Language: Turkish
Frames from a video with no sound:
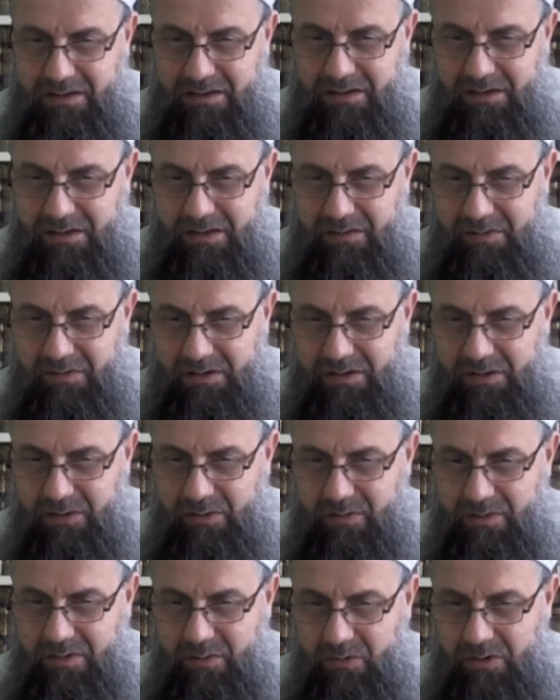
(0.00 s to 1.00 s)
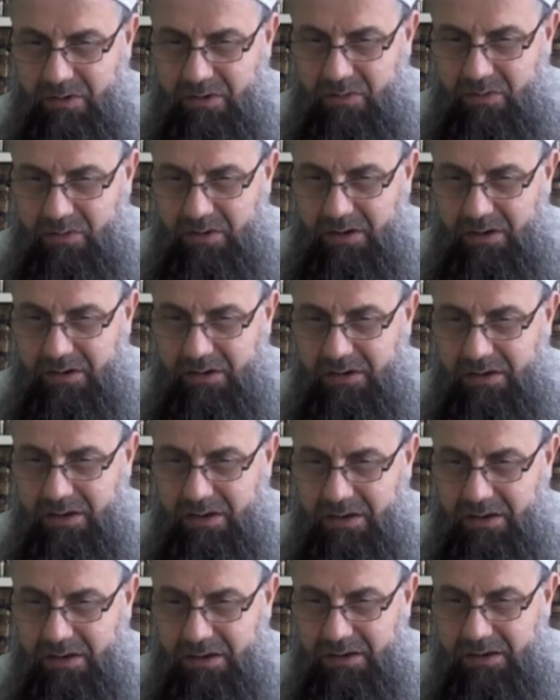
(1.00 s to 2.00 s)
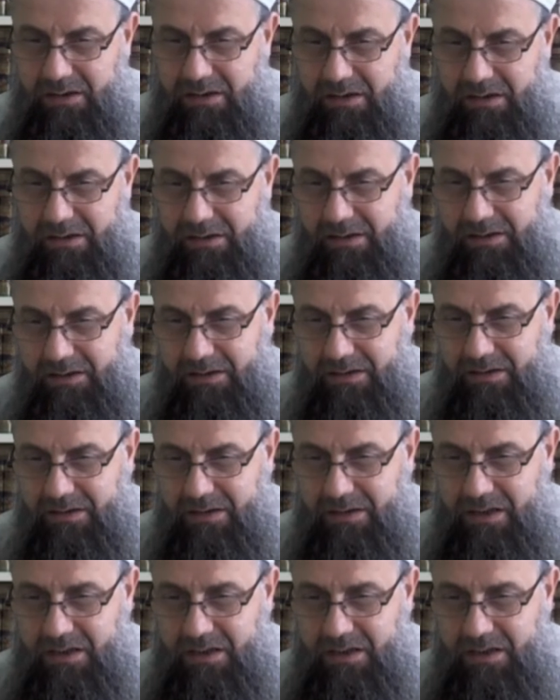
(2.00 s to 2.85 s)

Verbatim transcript: Cenab-ı Hak da sonra öğretiyor ki yaratan Allah'tır.